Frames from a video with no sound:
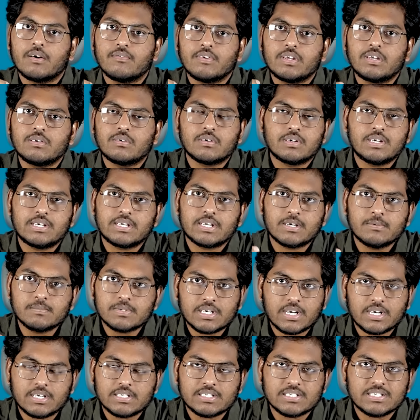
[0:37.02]
వీళ్ళు కొన్ని టర్మ్స్
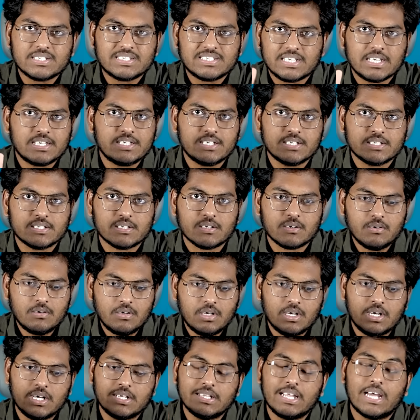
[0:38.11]
అండ్ కండిషన్స్ చేంజ్ చేశారు
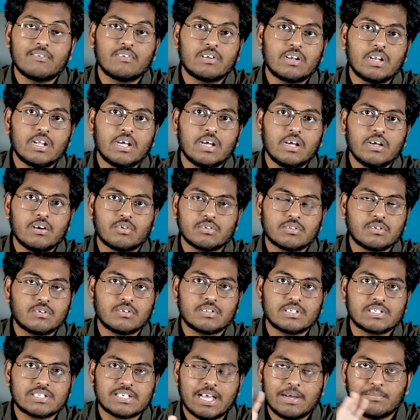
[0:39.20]
దానివల్ల కొత్త
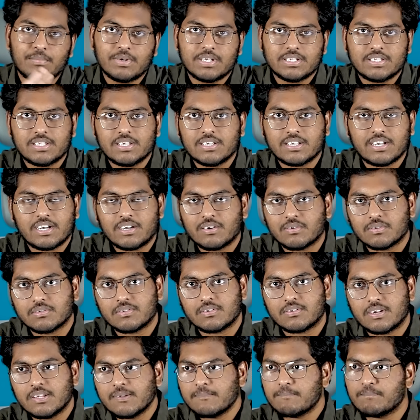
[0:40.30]
కొత్త స్కామ్లు అయితే క్రియేట్
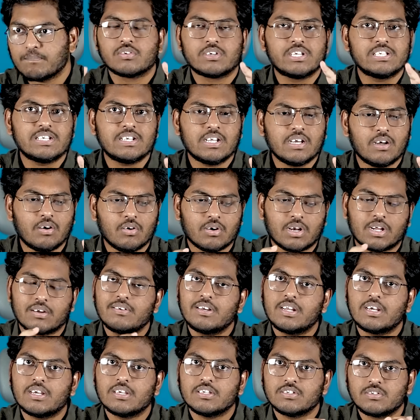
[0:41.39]
అవుతున్నాయి సో రీసెంట్గా ఒక
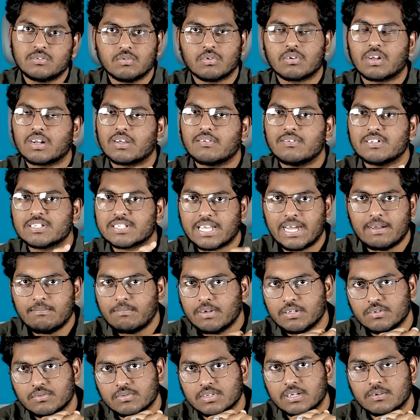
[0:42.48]
రకమైన ఇష్యూ ఒక రకమైన స్కామ్
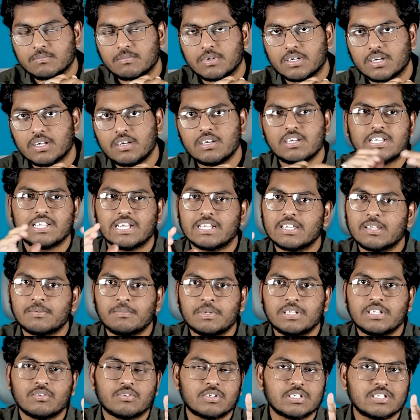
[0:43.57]
నేను చూశాను అనమాట ఇది
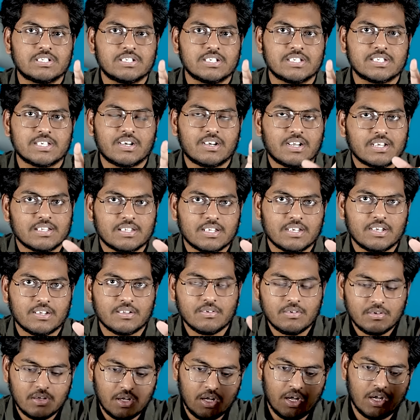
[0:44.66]
ఎంతమంది నోటీస్ చేశారో నాకు
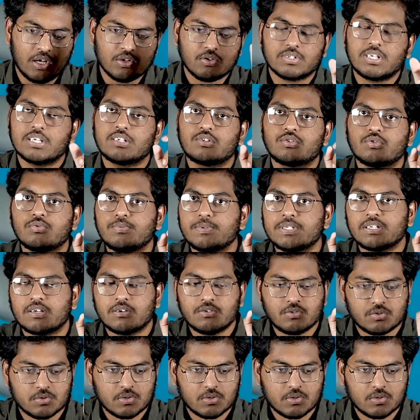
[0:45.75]
తెలియదు ఒకసారి చూపిస్తాను